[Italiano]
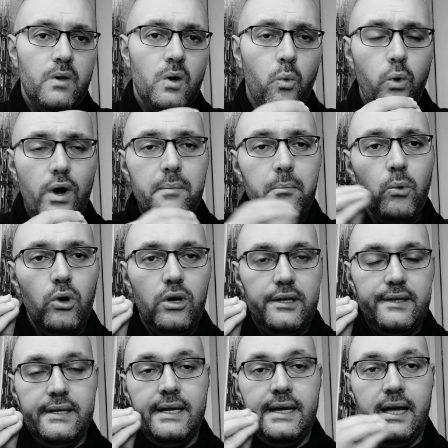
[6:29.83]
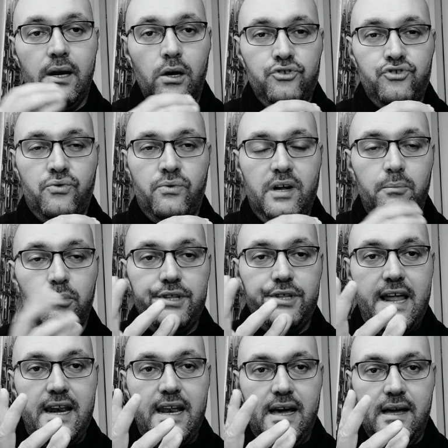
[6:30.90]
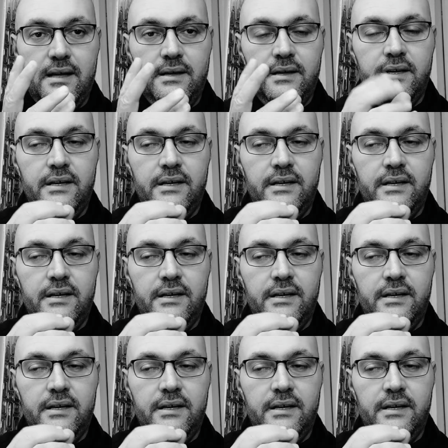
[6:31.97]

quei molti che elogiano una modella,